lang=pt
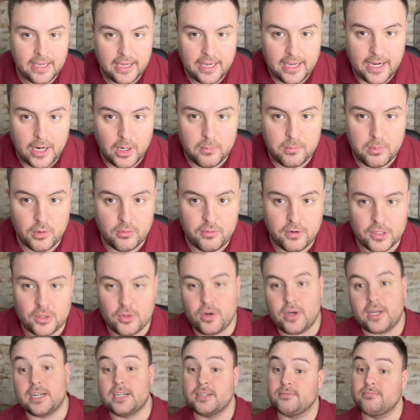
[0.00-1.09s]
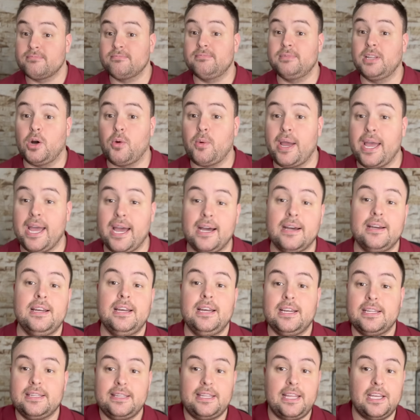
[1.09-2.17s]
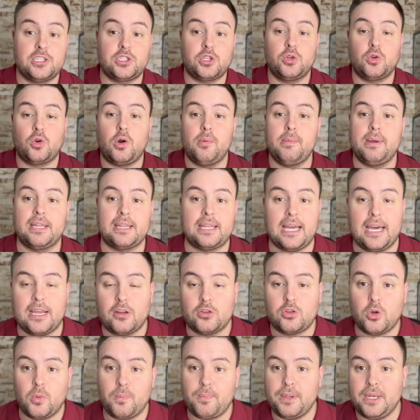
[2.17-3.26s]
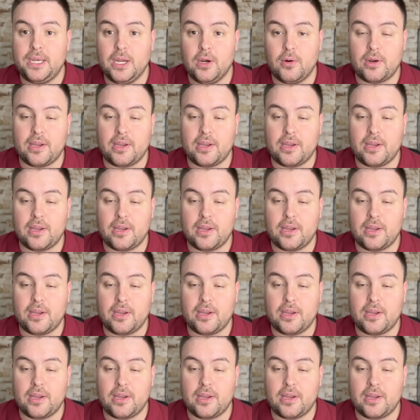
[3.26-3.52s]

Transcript: É um bom valor? Não é? Deixa no comentário a tua opinião,